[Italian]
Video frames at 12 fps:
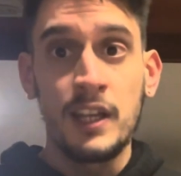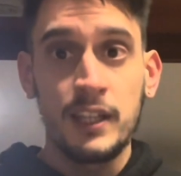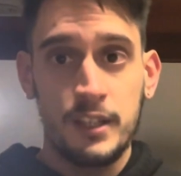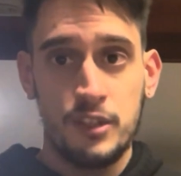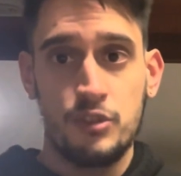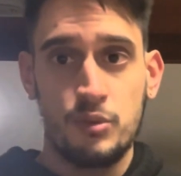
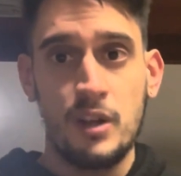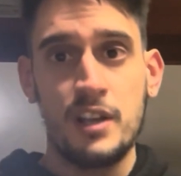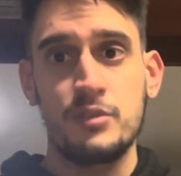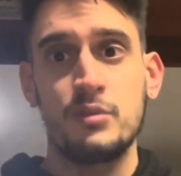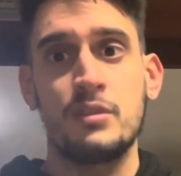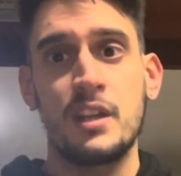che uscirà
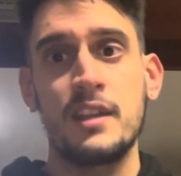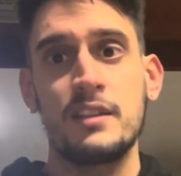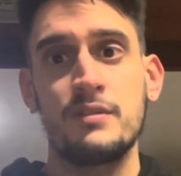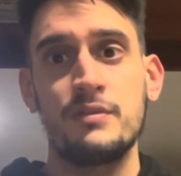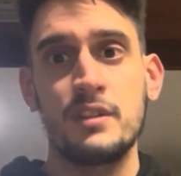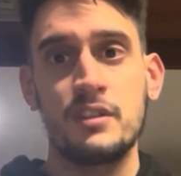su
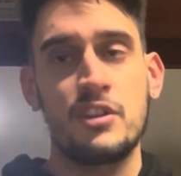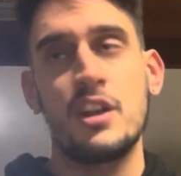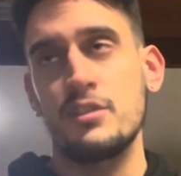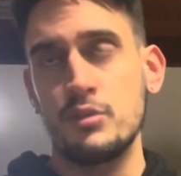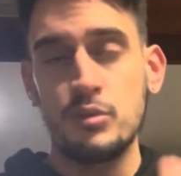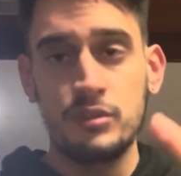Netflix
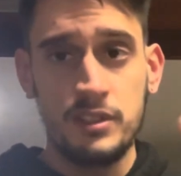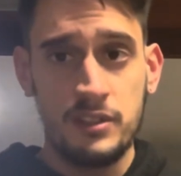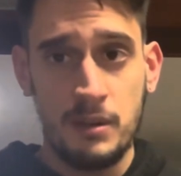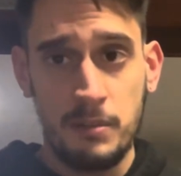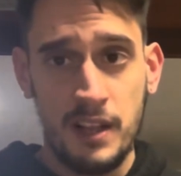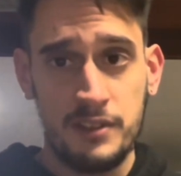cioè su
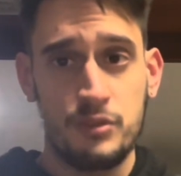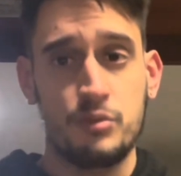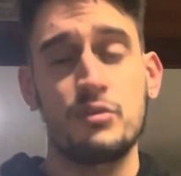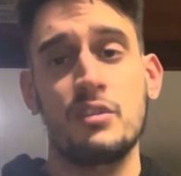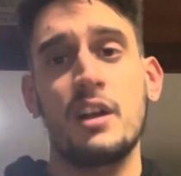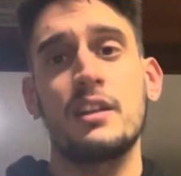Disney Plus
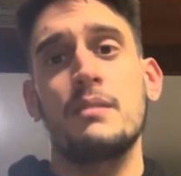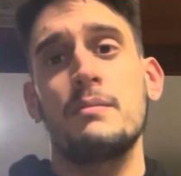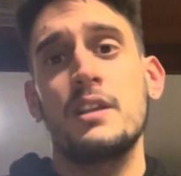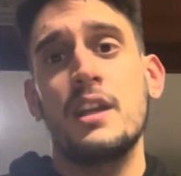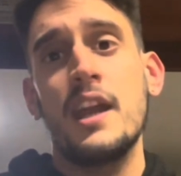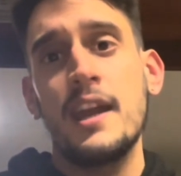
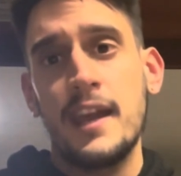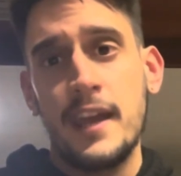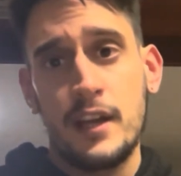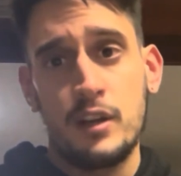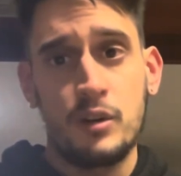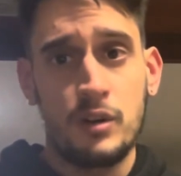scusatemi è
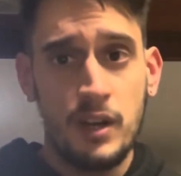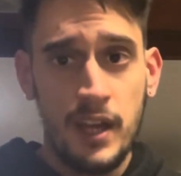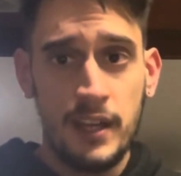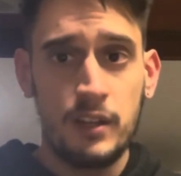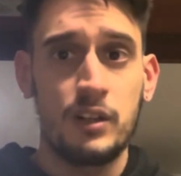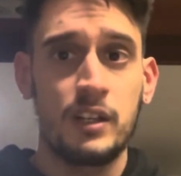Echo
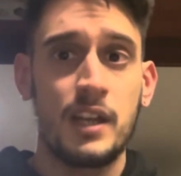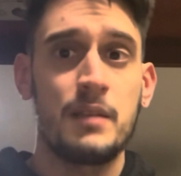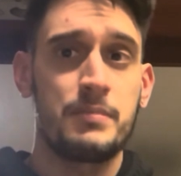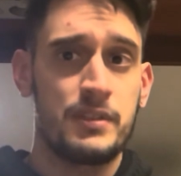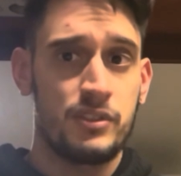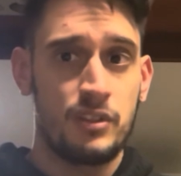Echo che è il
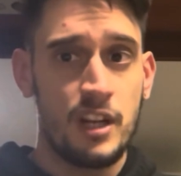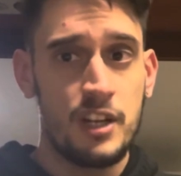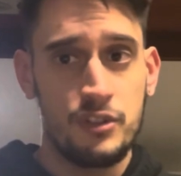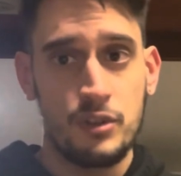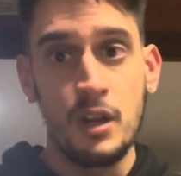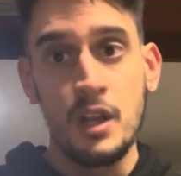personaggio